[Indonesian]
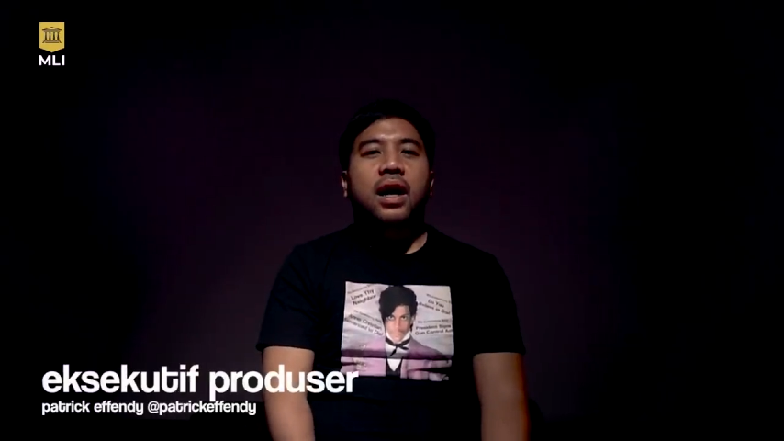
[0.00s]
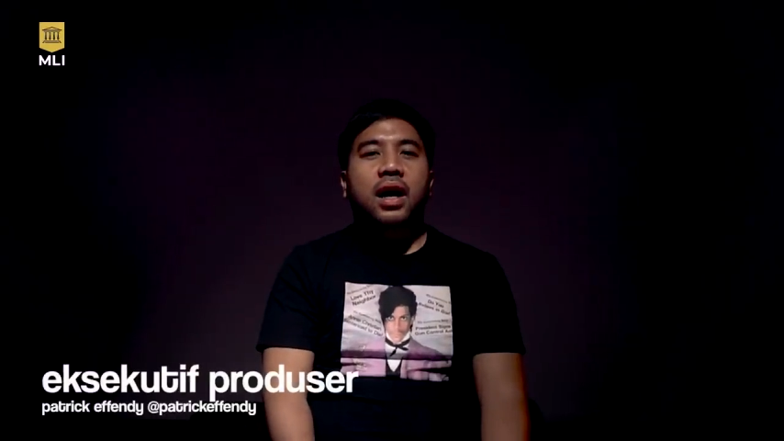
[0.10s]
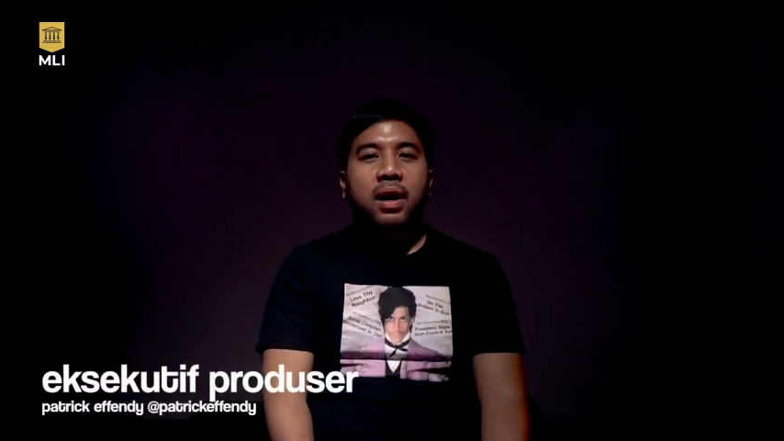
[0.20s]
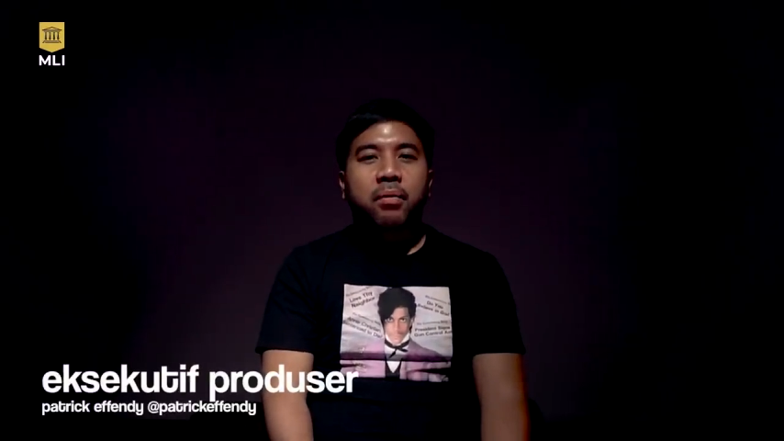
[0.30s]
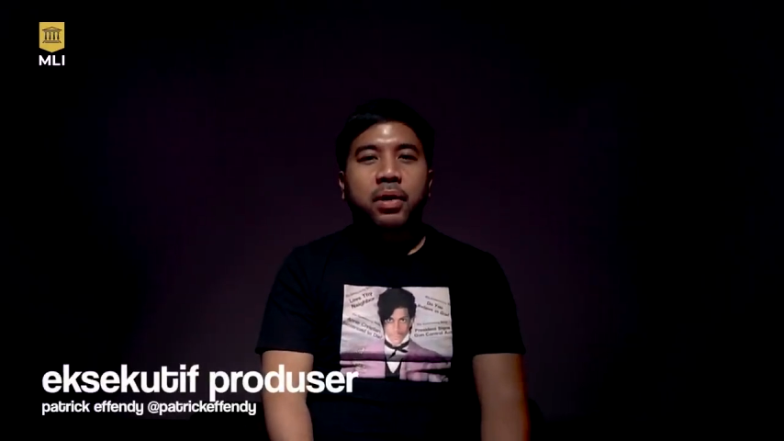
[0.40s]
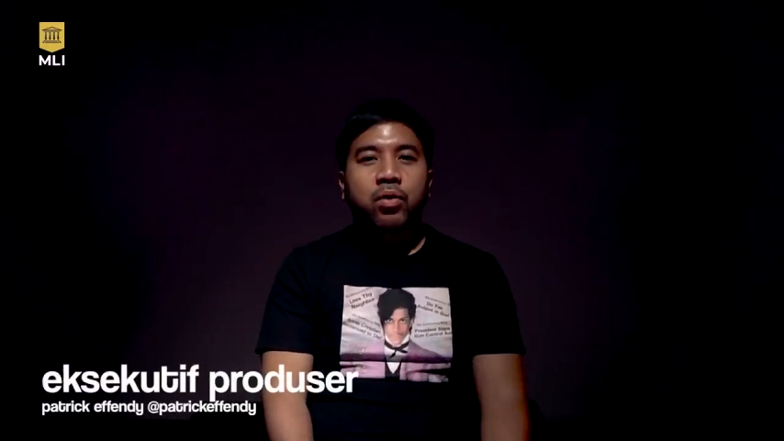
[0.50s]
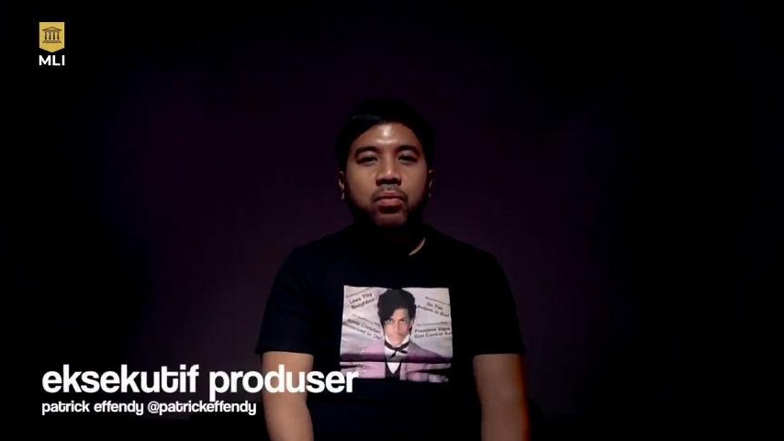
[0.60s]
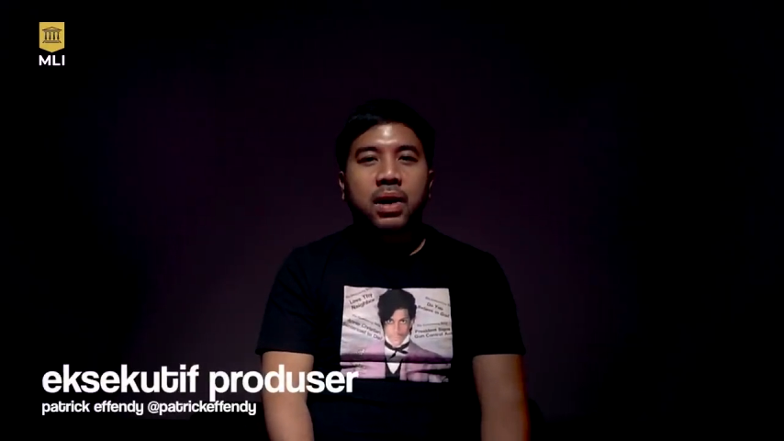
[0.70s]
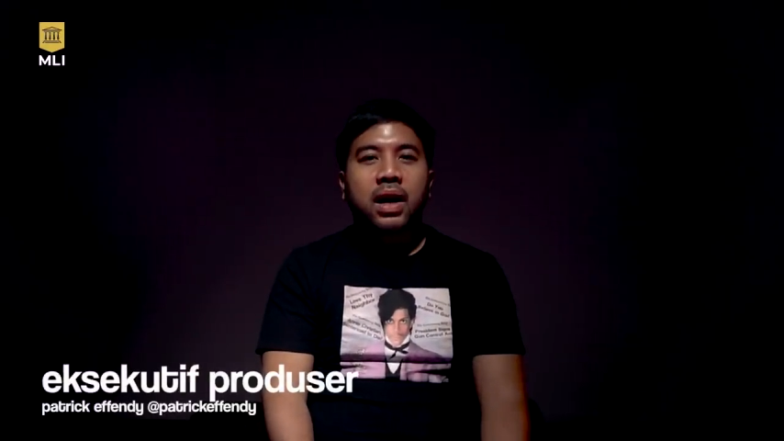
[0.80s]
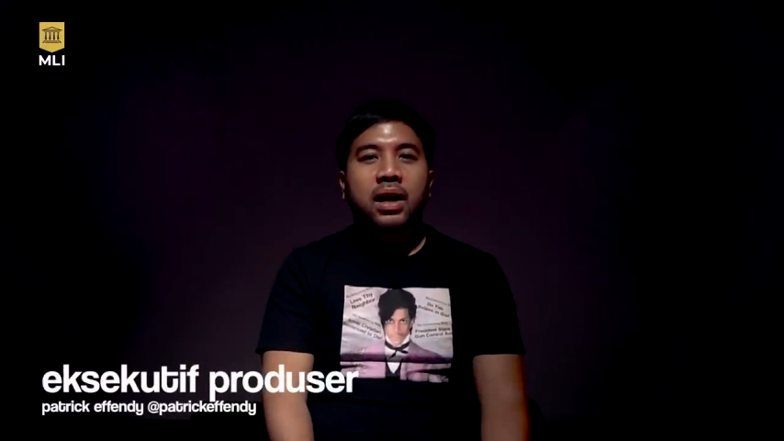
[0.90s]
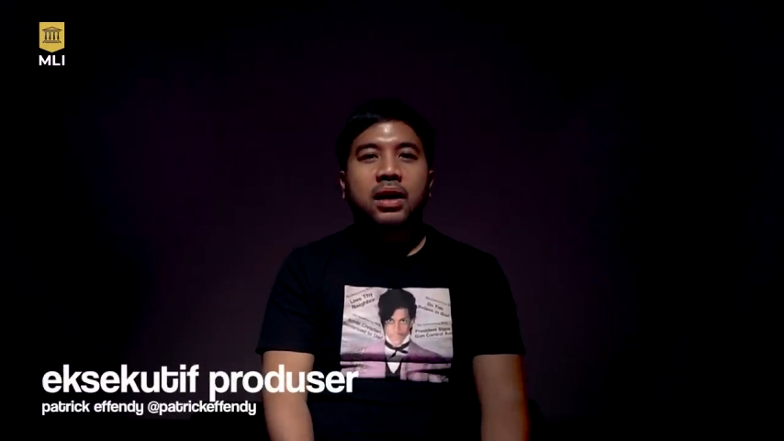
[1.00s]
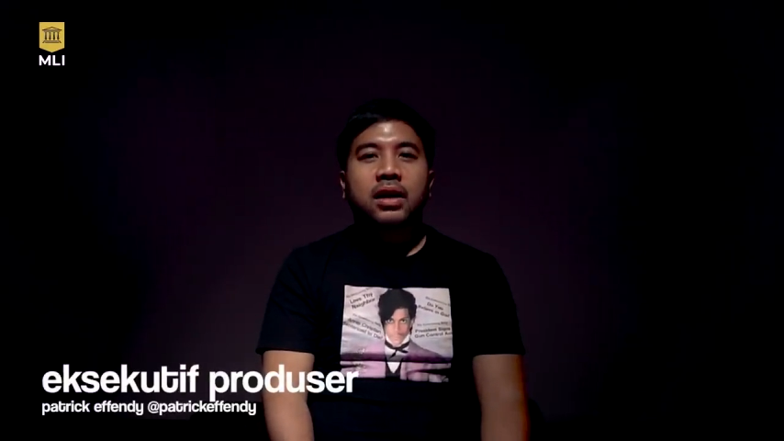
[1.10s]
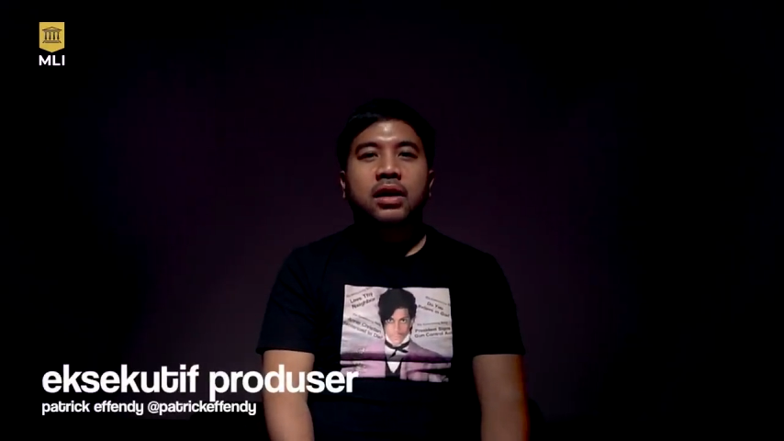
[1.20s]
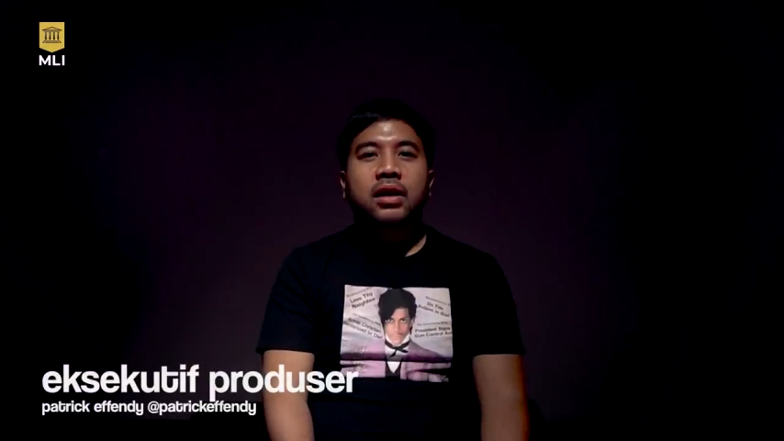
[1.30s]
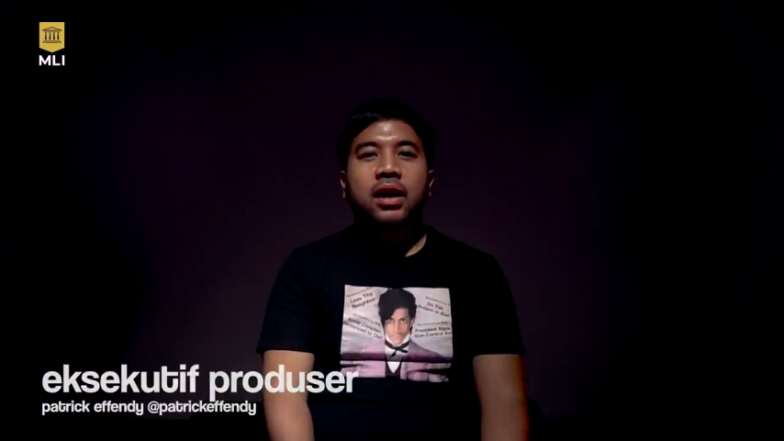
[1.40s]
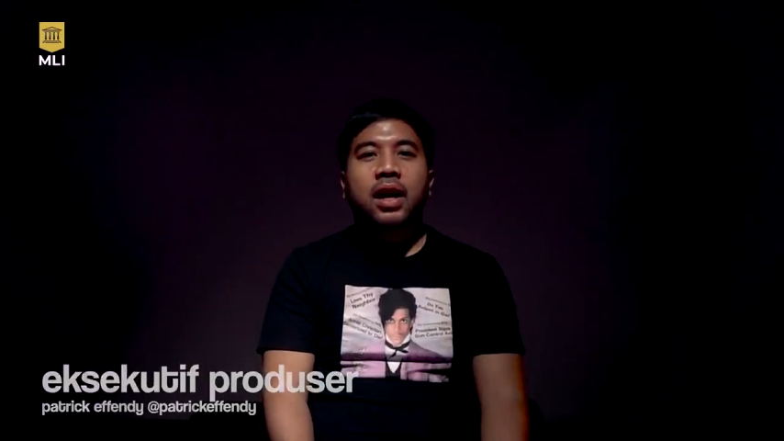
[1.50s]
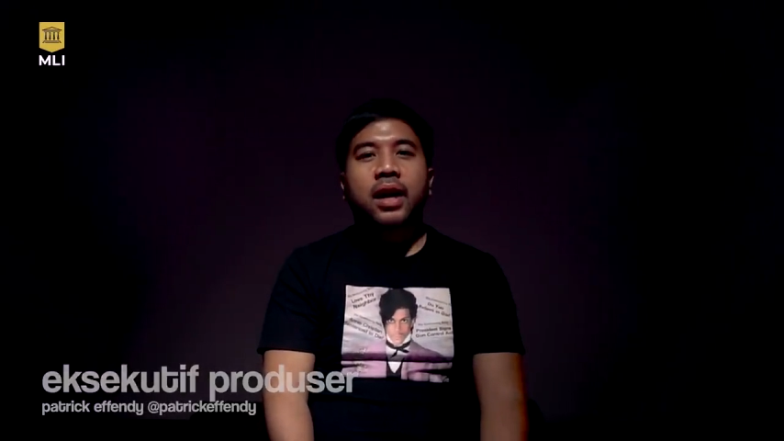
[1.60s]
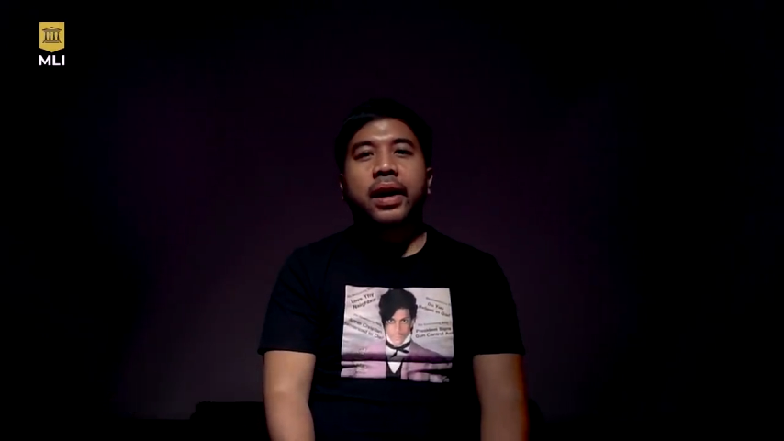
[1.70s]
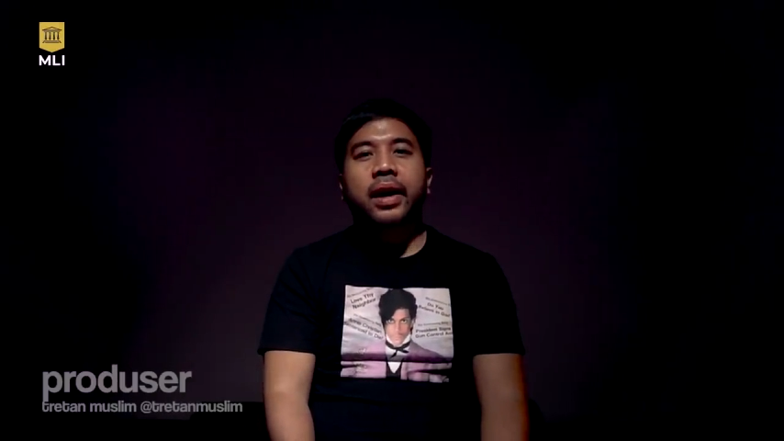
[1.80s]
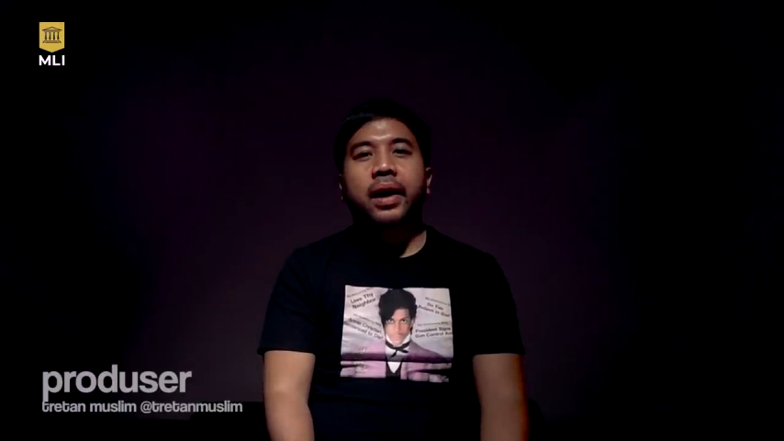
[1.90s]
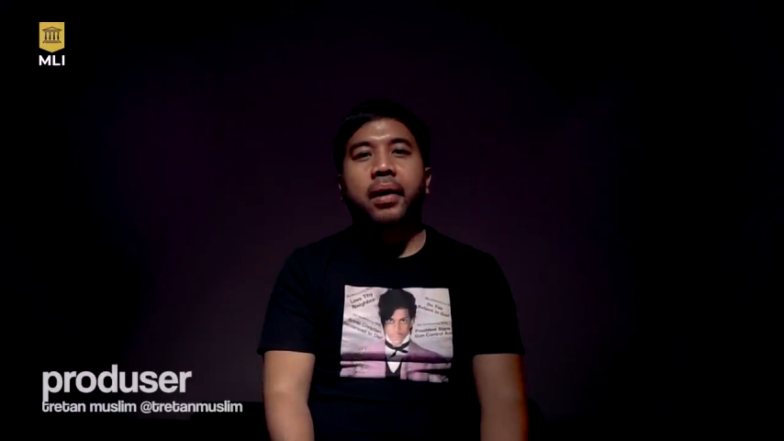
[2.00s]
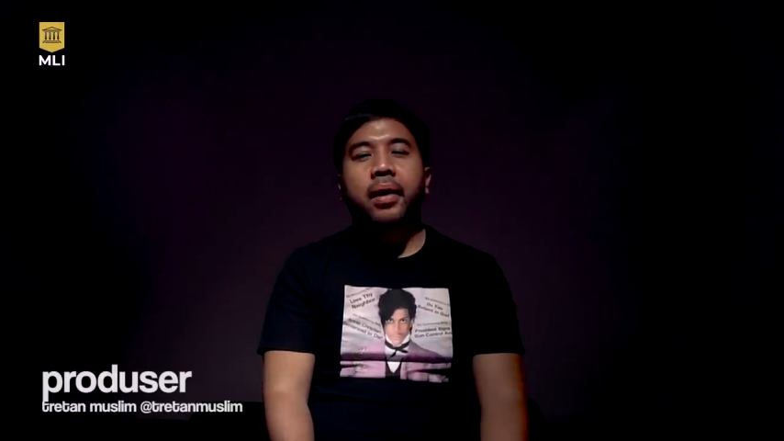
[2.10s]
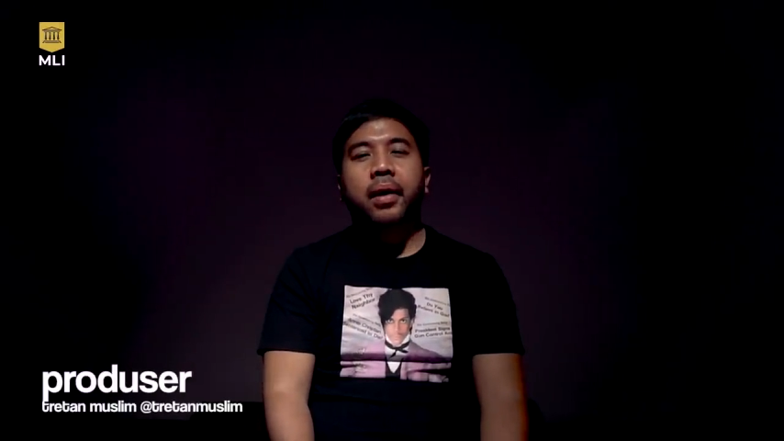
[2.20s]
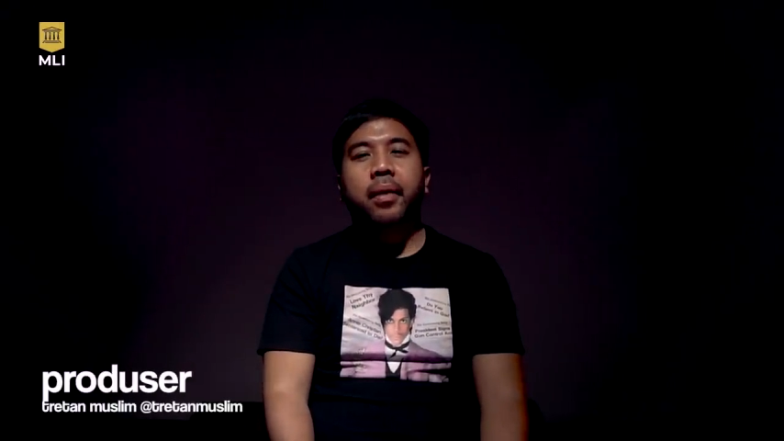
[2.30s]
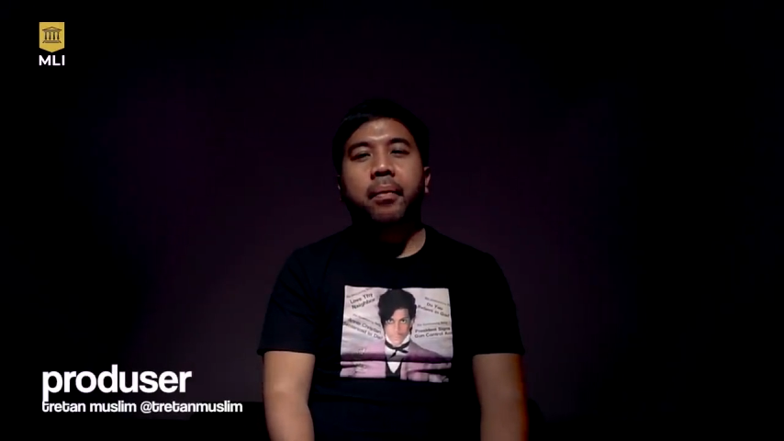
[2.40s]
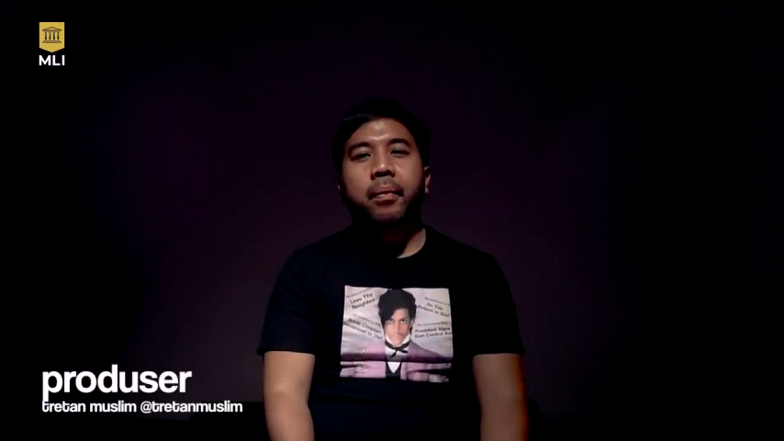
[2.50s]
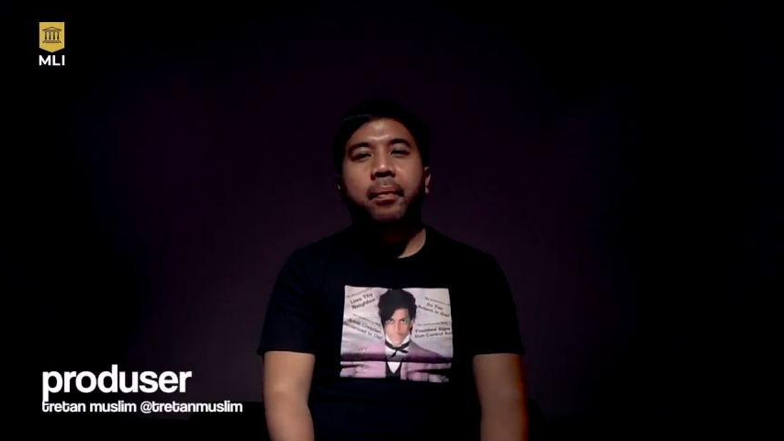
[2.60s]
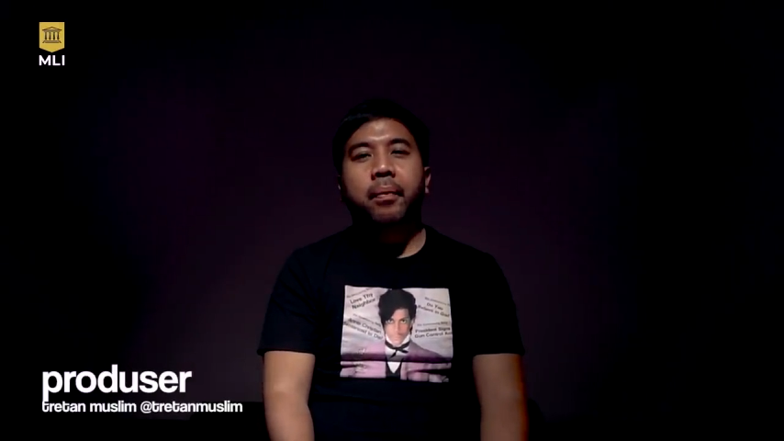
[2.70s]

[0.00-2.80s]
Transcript: akan menyumbang terhadap